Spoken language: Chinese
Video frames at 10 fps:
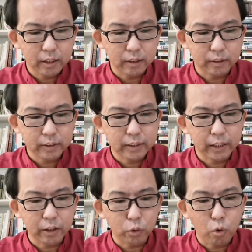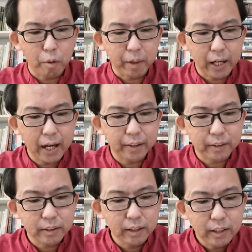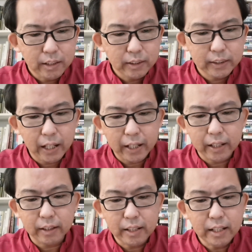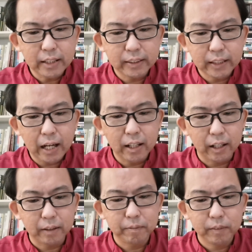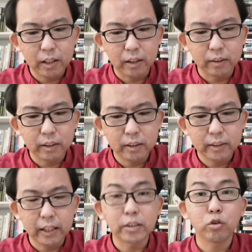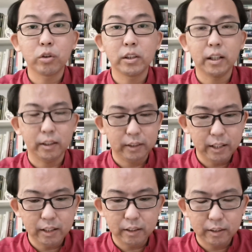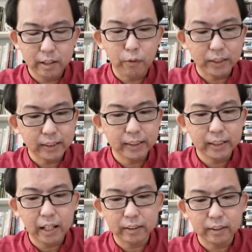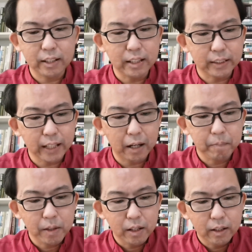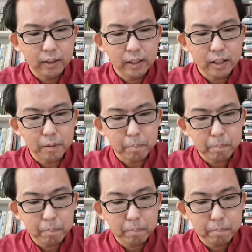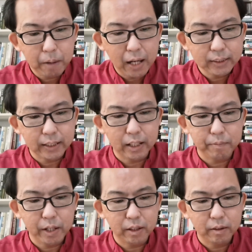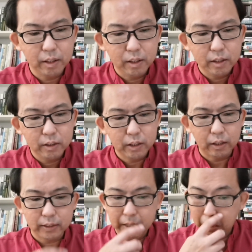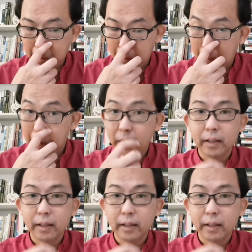呃，这个如果我们看在第一章哈，啊，这呃第列王纪西亚的第一章第八节那边呢，啊，这个